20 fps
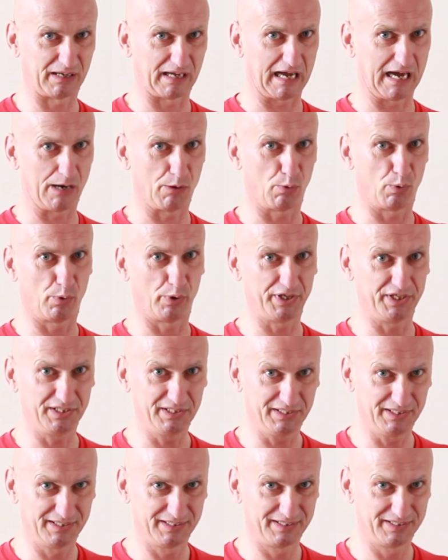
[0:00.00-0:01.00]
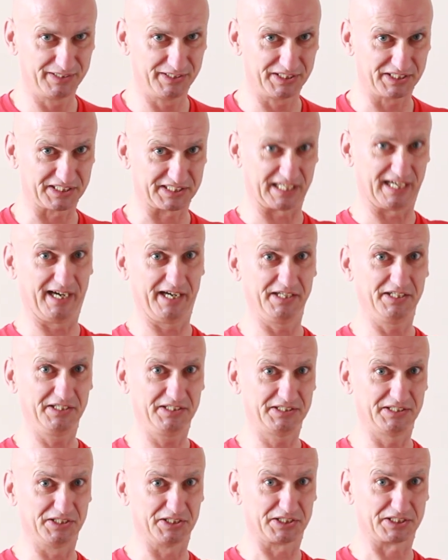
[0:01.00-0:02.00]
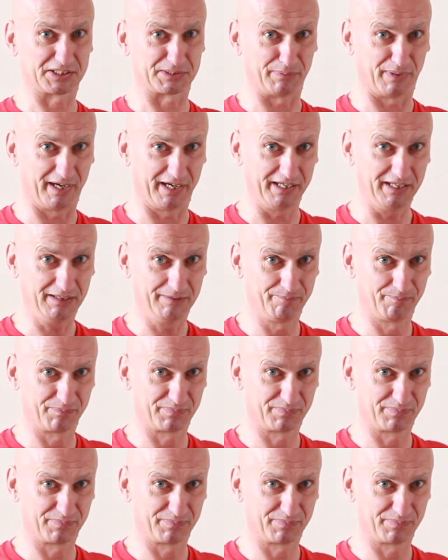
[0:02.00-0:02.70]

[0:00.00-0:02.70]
Aoi ist es eine, sind es zwei.